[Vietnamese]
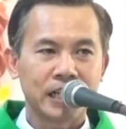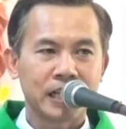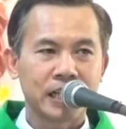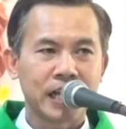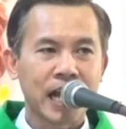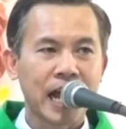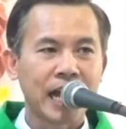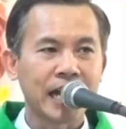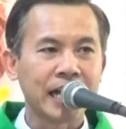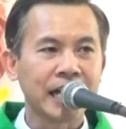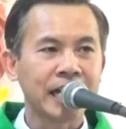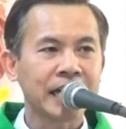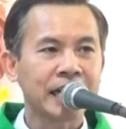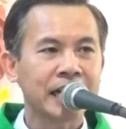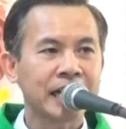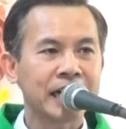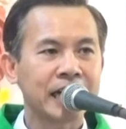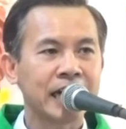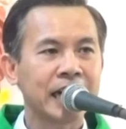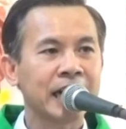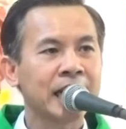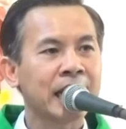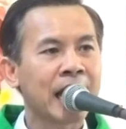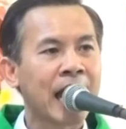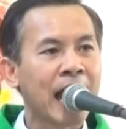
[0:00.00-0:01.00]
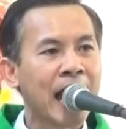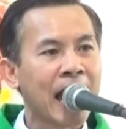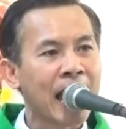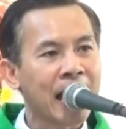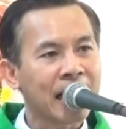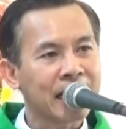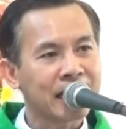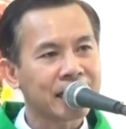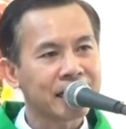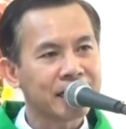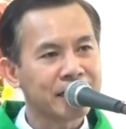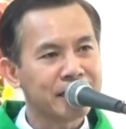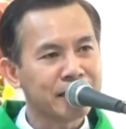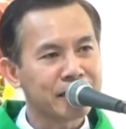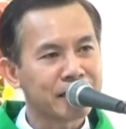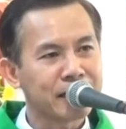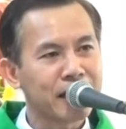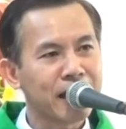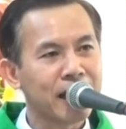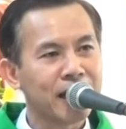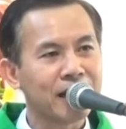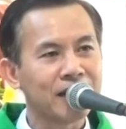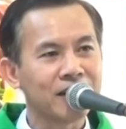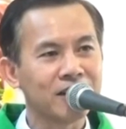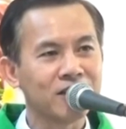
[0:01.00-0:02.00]
hãy ký thác đường
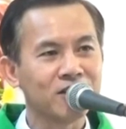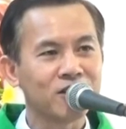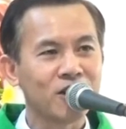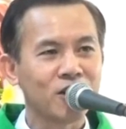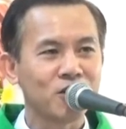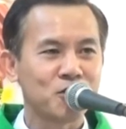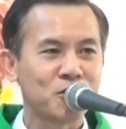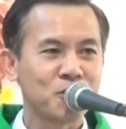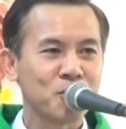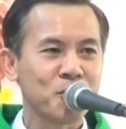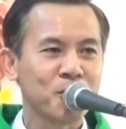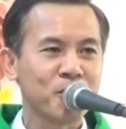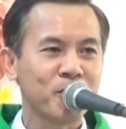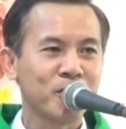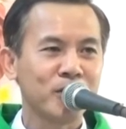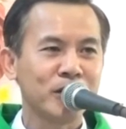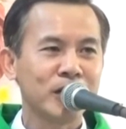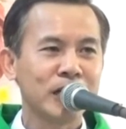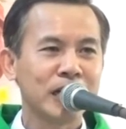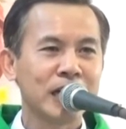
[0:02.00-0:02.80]
đời cho Chúa,